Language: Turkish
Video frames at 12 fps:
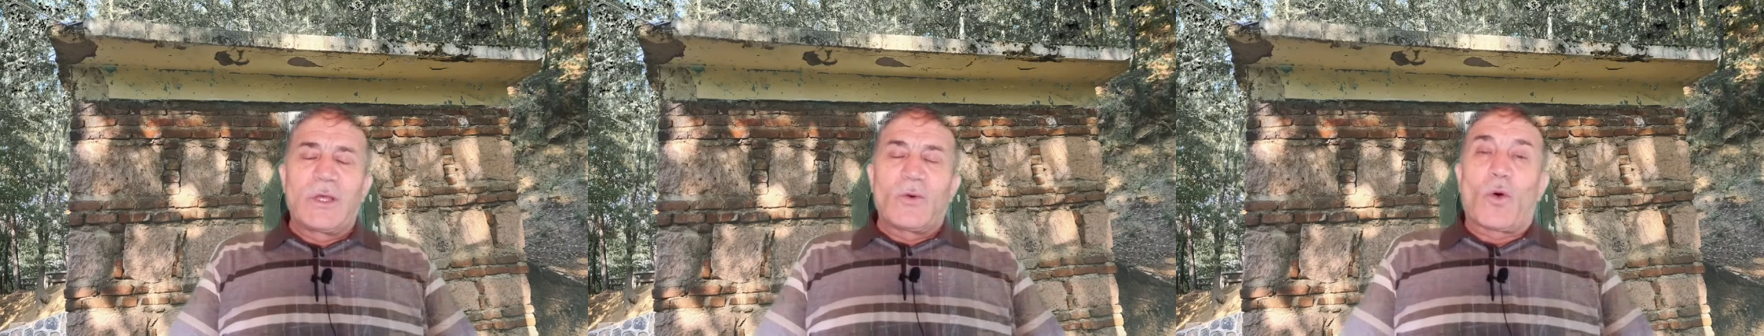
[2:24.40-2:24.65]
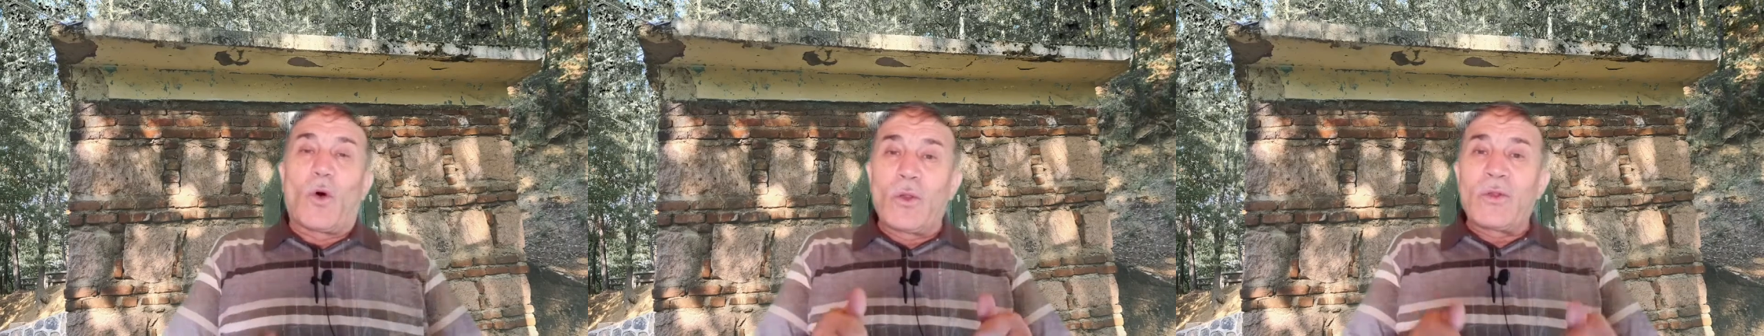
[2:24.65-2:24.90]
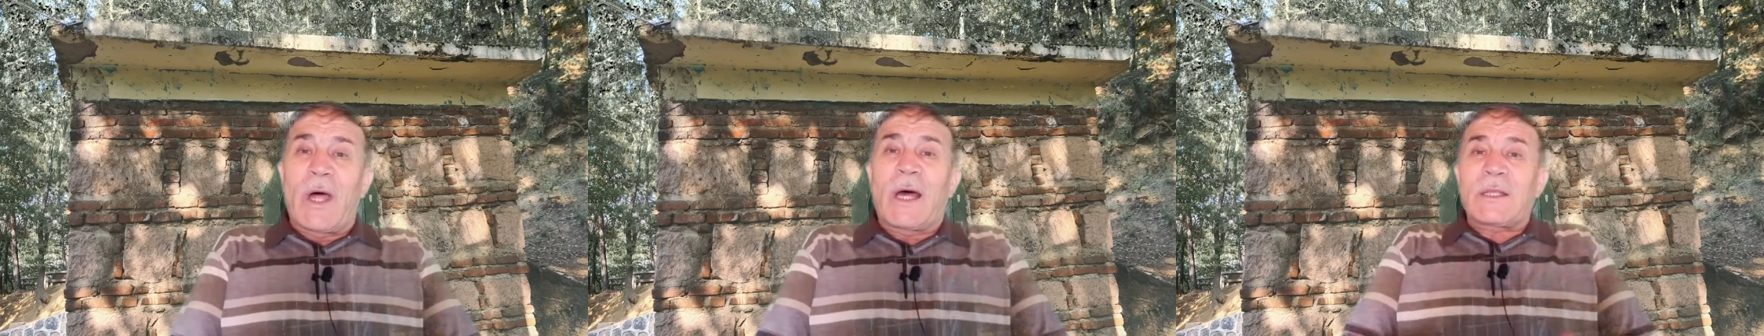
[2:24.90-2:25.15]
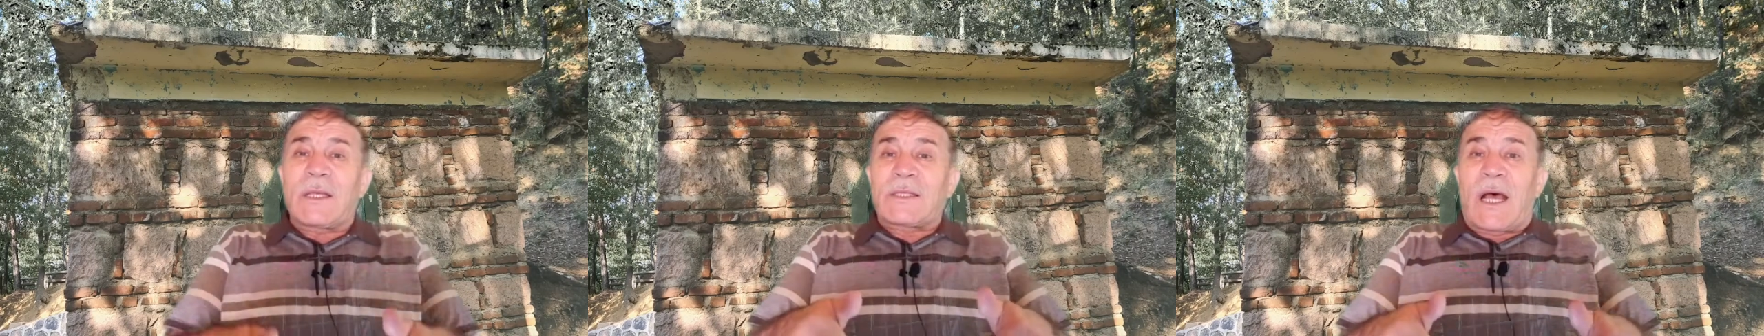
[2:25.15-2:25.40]

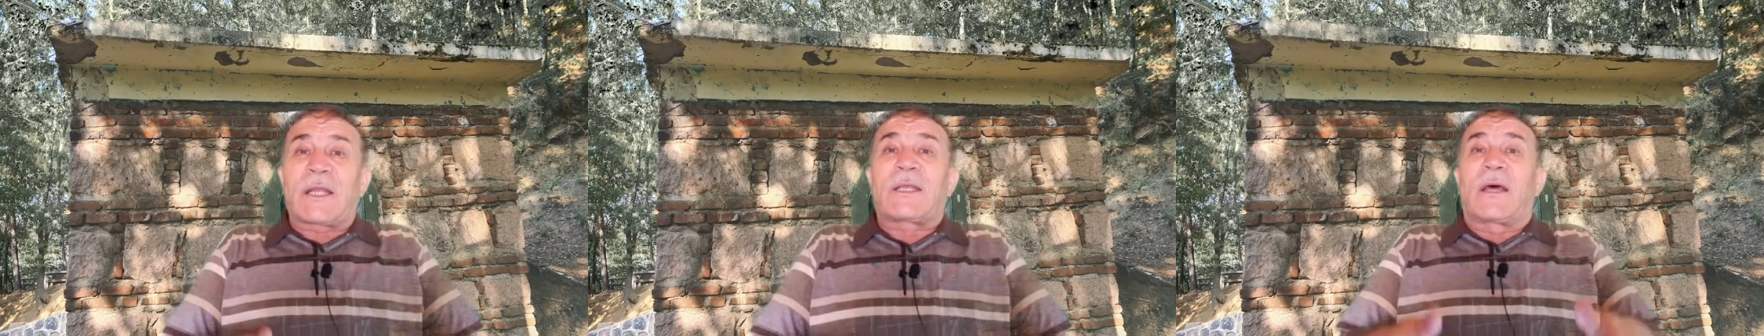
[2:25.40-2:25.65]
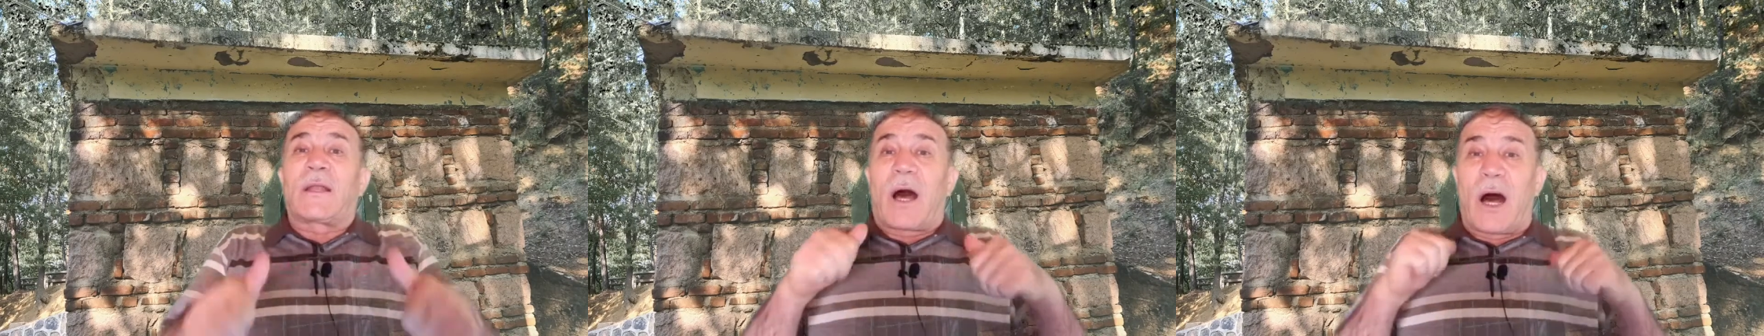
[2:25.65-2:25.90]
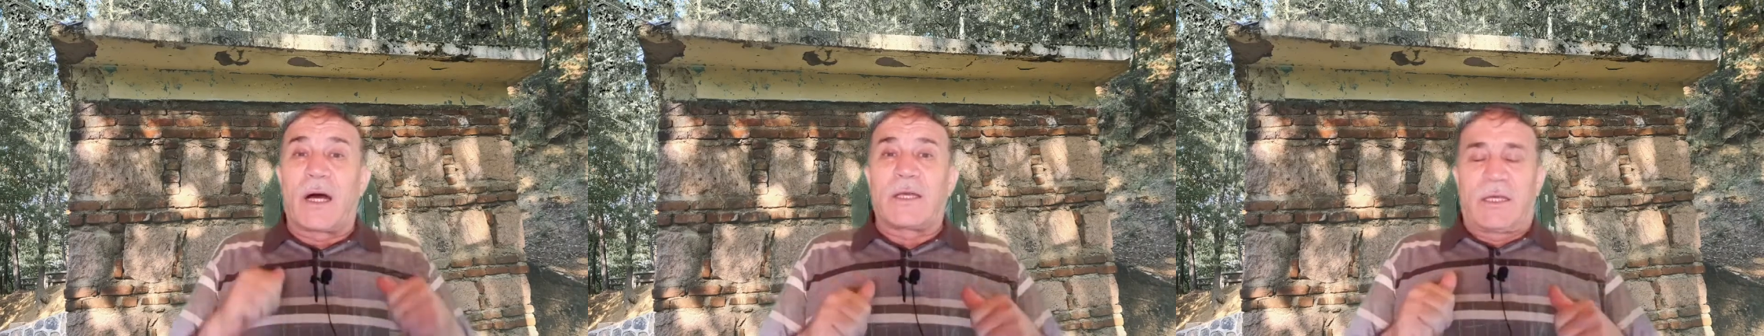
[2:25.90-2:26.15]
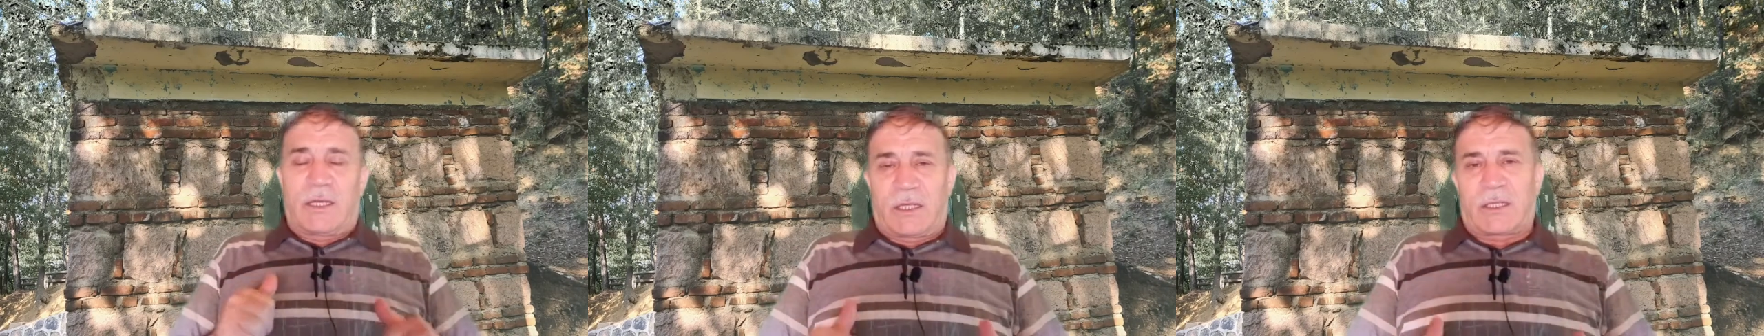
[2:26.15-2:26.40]
Onlar da zaten
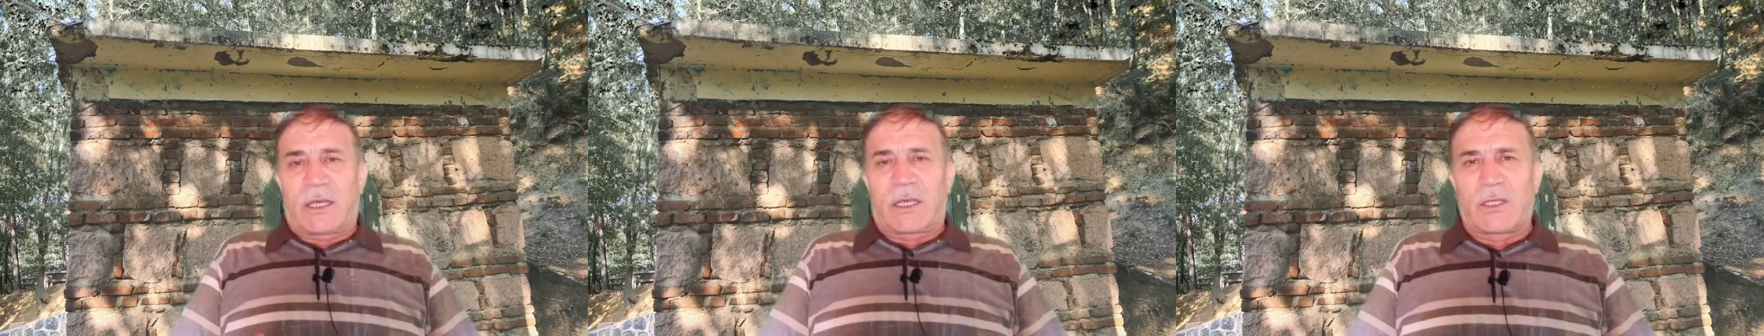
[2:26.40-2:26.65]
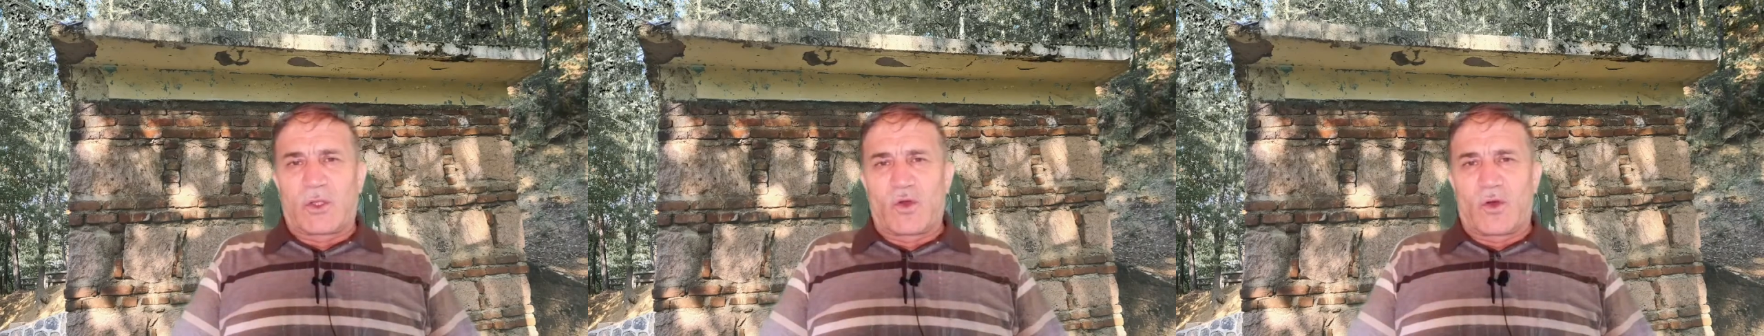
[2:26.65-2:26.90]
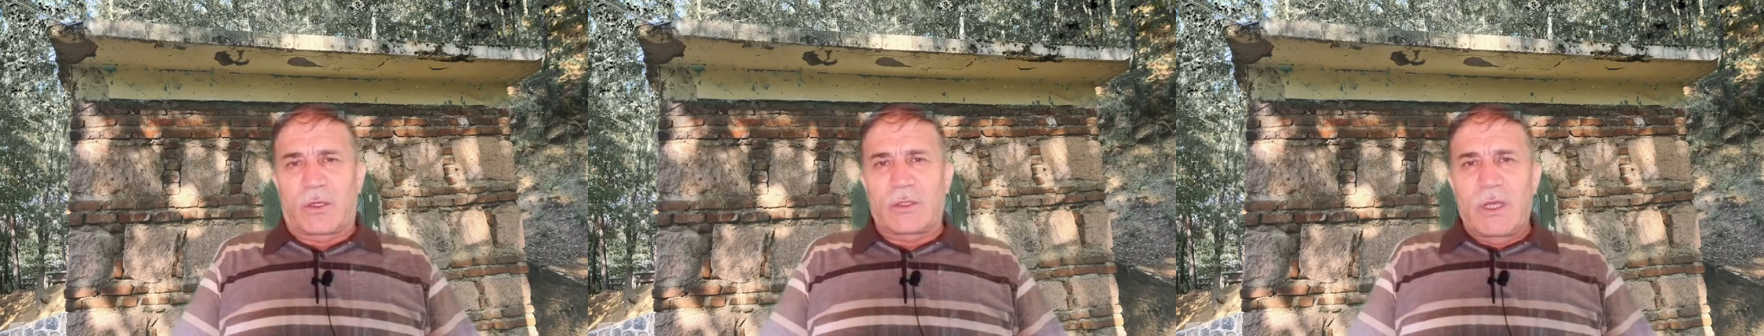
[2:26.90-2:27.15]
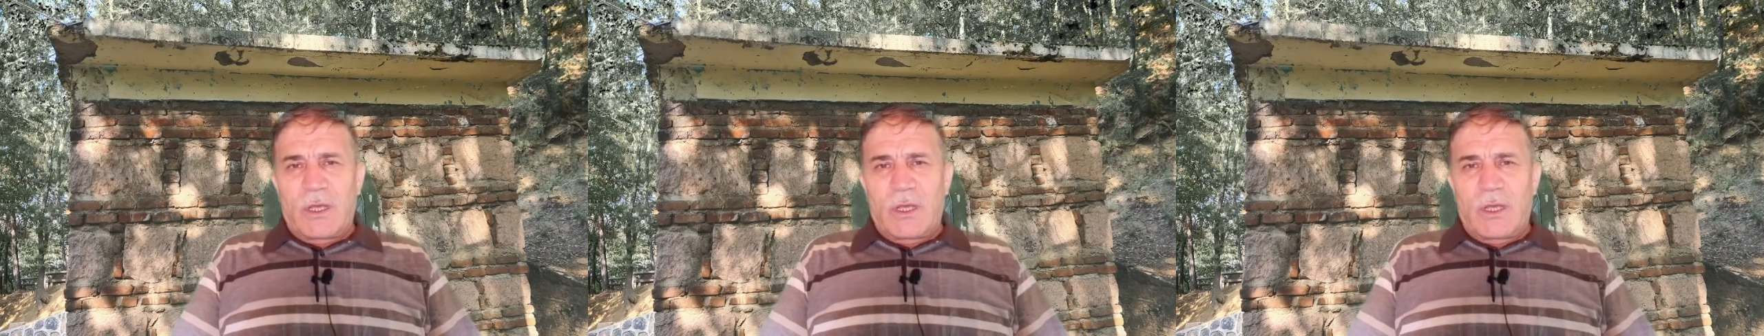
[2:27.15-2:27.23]
ahirete gidiyor.